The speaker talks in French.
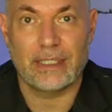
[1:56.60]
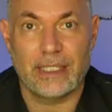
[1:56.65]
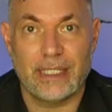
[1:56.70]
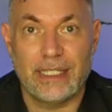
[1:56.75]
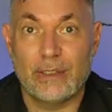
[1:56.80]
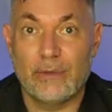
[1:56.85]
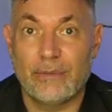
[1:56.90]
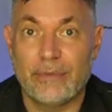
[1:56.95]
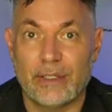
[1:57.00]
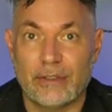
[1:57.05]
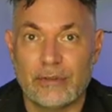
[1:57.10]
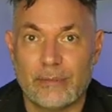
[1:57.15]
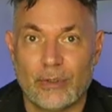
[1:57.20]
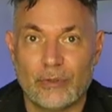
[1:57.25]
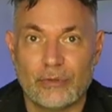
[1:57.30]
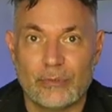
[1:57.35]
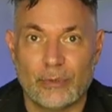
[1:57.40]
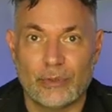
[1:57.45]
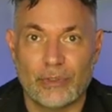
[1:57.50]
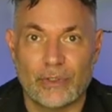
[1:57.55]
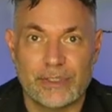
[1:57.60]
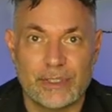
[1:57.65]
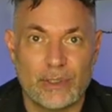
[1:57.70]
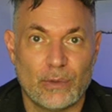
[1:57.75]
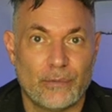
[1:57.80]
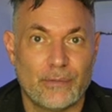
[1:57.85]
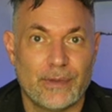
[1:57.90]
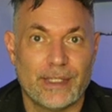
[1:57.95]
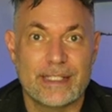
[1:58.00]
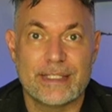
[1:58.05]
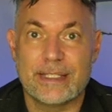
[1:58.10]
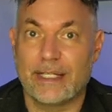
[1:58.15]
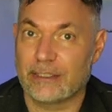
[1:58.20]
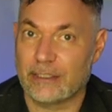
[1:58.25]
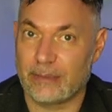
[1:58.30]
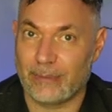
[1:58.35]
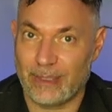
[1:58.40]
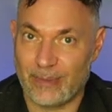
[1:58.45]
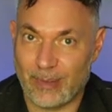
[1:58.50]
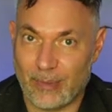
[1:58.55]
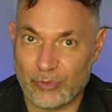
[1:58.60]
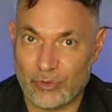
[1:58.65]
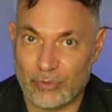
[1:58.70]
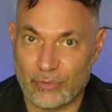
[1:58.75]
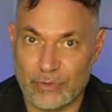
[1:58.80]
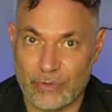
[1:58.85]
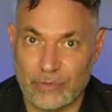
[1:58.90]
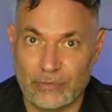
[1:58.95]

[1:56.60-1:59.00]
Et les gouvernements du monde entier ont fait exactement la même chose.